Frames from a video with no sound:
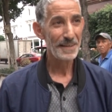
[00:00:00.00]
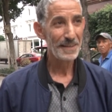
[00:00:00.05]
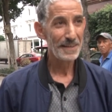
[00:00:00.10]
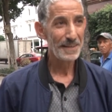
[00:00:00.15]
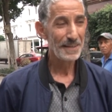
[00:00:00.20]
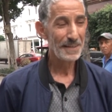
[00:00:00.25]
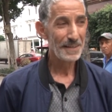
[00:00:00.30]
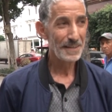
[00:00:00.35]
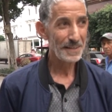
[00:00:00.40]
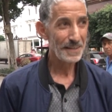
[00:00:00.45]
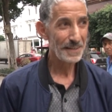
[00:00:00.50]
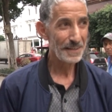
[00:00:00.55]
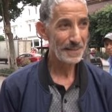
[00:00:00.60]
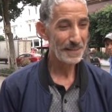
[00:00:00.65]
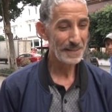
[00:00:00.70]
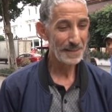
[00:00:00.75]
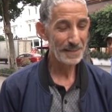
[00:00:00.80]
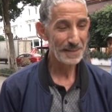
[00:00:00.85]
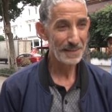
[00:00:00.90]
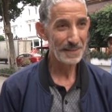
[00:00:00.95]
الان آه،
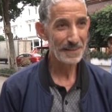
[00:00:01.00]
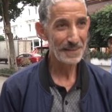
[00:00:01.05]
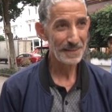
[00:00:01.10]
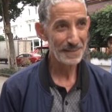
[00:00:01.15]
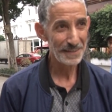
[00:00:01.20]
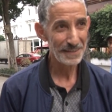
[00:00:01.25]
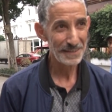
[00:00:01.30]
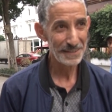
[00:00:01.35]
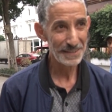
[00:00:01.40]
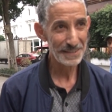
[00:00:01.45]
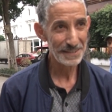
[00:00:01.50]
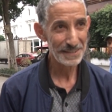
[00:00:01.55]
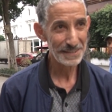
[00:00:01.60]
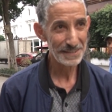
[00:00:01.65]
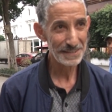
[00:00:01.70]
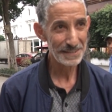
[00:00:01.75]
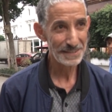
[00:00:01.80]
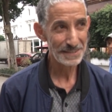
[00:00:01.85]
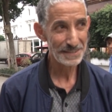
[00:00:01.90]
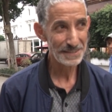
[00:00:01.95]
باش تحكي لي على
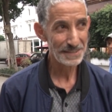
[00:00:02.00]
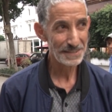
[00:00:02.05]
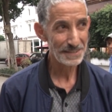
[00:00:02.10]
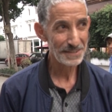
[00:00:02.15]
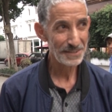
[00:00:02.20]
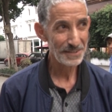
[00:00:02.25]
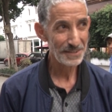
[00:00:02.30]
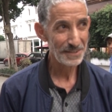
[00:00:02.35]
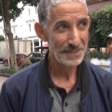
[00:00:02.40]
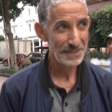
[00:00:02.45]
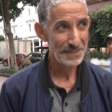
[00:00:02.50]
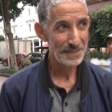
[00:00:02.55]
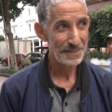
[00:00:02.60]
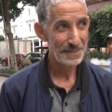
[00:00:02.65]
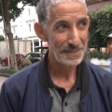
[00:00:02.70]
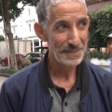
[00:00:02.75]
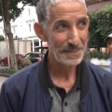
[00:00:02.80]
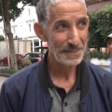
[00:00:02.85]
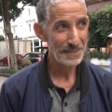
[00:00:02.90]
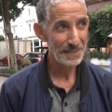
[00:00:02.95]
قضيه
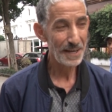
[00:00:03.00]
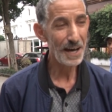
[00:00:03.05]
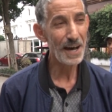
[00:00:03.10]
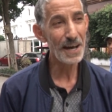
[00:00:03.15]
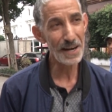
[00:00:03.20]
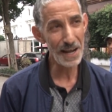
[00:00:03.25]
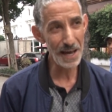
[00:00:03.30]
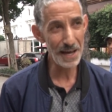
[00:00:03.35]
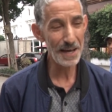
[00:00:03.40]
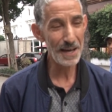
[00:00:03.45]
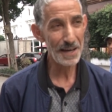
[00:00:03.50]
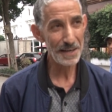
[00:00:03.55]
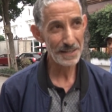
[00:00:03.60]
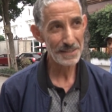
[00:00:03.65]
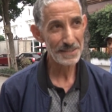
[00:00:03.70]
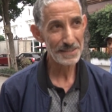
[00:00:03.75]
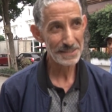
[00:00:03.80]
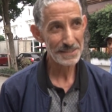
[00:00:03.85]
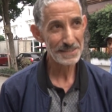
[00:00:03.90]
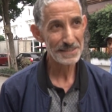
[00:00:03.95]
آه، صارت في
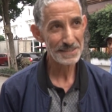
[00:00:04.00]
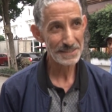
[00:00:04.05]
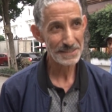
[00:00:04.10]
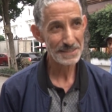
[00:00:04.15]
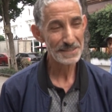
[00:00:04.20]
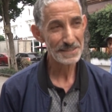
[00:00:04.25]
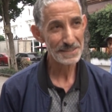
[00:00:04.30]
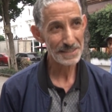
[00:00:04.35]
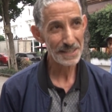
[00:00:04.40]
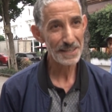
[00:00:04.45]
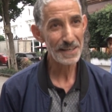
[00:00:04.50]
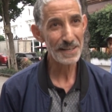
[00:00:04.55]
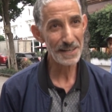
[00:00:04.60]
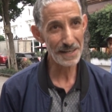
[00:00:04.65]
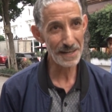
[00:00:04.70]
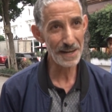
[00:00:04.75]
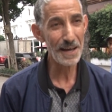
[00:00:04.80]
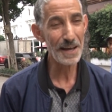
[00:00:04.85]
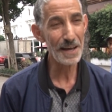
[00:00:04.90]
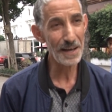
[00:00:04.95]
المياه الاقليميه نتاع
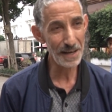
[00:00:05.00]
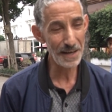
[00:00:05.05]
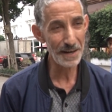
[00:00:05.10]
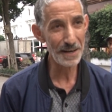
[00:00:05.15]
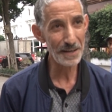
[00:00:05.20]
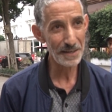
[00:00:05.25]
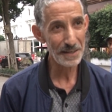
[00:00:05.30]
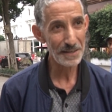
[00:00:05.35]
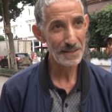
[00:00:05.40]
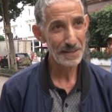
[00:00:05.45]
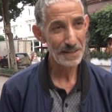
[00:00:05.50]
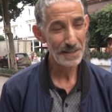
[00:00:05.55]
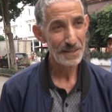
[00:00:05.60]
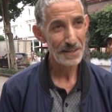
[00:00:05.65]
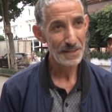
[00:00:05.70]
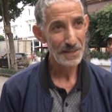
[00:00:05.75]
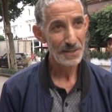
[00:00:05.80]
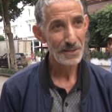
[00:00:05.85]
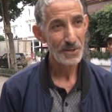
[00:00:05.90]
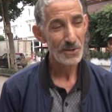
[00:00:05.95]
حرقه بنت
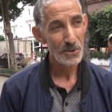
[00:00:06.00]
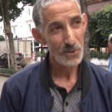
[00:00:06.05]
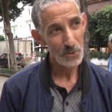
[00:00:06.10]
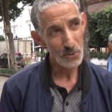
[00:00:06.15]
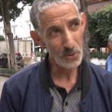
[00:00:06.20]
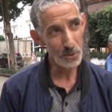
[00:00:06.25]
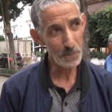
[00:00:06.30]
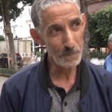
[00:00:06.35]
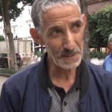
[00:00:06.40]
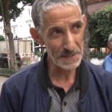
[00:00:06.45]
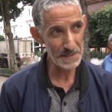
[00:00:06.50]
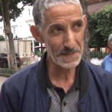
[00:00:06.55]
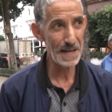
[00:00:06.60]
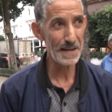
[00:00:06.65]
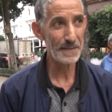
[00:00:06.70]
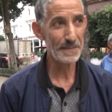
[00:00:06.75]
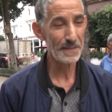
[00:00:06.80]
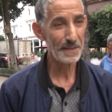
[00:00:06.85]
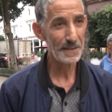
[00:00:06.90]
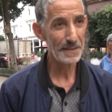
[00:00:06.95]
برقه
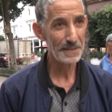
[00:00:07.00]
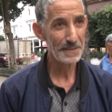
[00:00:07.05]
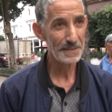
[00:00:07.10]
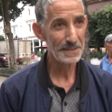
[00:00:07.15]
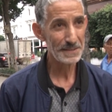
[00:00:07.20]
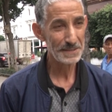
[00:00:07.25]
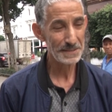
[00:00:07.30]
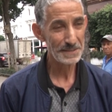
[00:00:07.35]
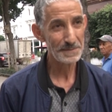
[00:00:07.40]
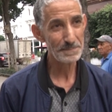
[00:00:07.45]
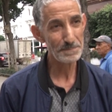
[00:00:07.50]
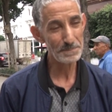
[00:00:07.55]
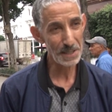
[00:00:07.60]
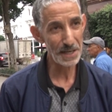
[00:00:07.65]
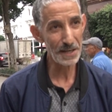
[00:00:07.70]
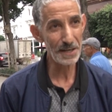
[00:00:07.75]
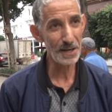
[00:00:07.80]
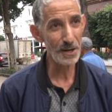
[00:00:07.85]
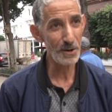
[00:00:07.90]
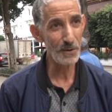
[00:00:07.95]
وبنزرت وبنزرت
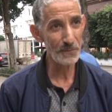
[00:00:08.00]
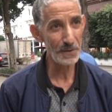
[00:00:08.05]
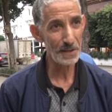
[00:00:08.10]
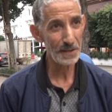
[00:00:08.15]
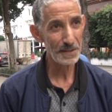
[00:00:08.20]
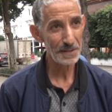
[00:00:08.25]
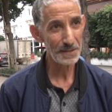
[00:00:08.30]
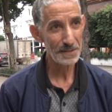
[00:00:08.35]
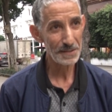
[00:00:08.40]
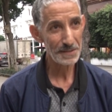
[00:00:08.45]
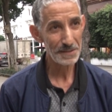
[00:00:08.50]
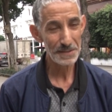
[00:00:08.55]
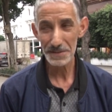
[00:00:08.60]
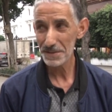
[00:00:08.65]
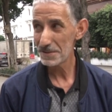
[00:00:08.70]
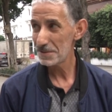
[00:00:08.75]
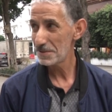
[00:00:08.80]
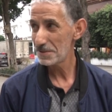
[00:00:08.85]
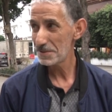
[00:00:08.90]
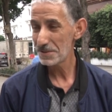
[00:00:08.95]
شنو هي آه،
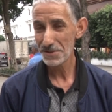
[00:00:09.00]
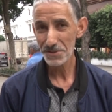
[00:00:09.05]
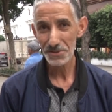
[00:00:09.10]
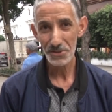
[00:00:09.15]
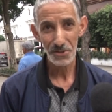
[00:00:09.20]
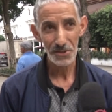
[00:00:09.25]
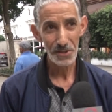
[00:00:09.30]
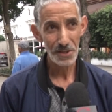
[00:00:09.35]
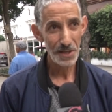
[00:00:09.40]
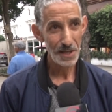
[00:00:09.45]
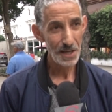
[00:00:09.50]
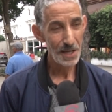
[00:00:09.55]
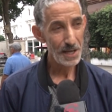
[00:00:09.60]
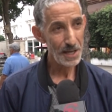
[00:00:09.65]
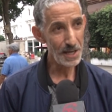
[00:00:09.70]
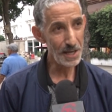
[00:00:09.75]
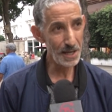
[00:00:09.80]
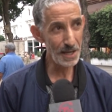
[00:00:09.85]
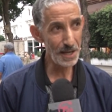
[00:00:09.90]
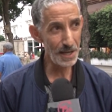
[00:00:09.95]
تفاصيل القضيه؟
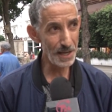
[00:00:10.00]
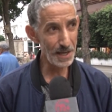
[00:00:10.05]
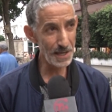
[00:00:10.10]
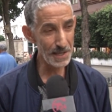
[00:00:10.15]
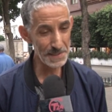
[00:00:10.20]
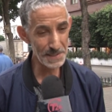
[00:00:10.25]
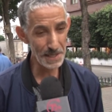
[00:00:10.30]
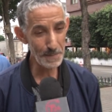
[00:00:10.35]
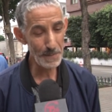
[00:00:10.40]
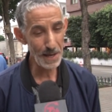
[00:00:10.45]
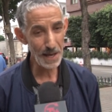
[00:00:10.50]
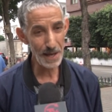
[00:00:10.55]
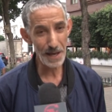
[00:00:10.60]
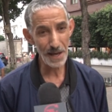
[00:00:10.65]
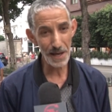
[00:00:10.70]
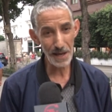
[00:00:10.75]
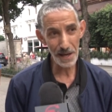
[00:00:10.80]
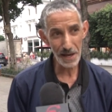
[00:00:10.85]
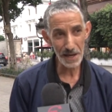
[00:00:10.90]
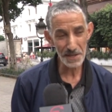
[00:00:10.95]
آه
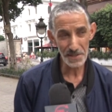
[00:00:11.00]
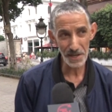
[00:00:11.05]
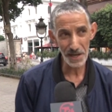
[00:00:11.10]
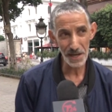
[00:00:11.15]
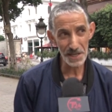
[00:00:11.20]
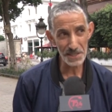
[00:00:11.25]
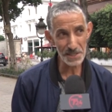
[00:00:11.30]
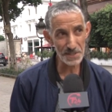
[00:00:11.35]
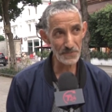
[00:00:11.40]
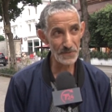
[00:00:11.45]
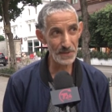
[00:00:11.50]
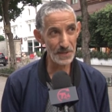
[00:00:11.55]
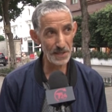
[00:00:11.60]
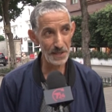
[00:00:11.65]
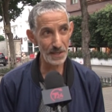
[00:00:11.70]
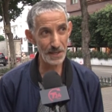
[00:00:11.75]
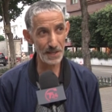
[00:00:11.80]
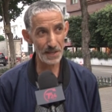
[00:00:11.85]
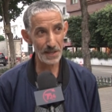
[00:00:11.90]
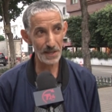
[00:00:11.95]
سبعة أشخاص
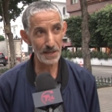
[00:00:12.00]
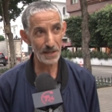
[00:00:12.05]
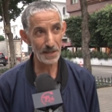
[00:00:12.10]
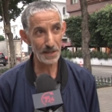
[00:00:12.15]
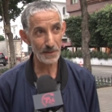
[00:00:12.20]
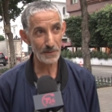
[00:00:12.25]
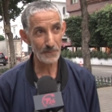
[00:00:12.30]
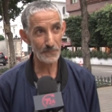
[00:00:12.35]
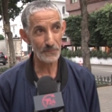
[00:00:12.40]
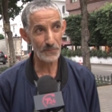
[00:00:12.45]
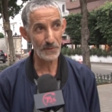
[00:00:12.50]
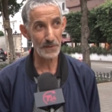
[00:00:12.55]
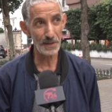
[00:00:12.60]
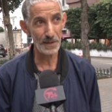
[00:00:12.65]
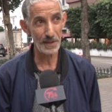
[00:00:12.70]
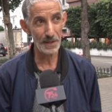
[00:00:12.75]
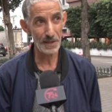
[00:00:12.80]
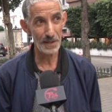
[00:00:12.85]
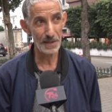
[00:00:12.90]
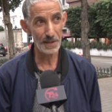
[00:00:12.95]
في
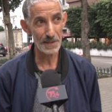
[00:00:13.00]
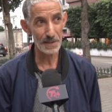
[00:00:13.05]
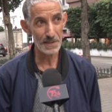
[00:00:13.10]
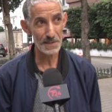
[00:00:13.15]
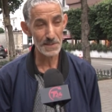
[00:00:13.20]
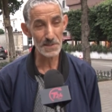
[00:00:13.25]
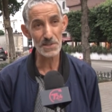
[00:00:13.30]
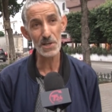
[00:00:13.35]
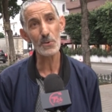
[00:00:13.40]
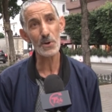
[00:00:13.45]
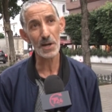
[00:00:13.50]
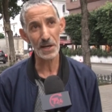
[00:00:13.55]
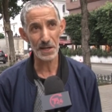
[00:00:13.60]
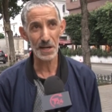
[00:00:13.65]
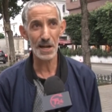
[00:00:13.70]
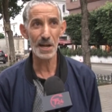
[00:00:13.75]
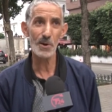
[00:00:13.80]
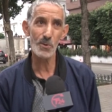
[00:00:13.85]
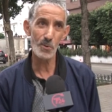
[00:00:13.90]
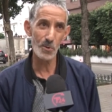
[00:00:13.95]
في زورق
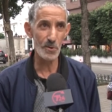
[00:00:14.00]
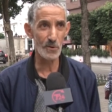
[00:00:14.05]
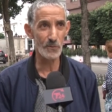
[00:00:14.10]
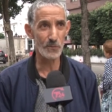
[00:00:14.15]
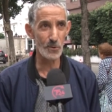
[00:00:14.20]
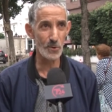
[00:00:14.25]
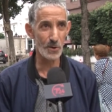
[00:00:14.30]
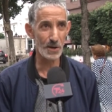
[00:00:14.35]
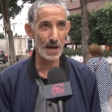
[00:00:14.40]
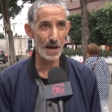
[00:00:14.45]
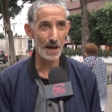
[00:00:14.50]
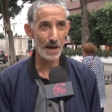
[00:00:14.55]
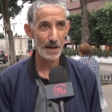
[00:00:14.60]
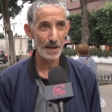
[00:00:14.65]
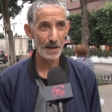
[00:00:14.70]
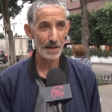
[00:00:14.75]
نحن نقولوا الفلوكة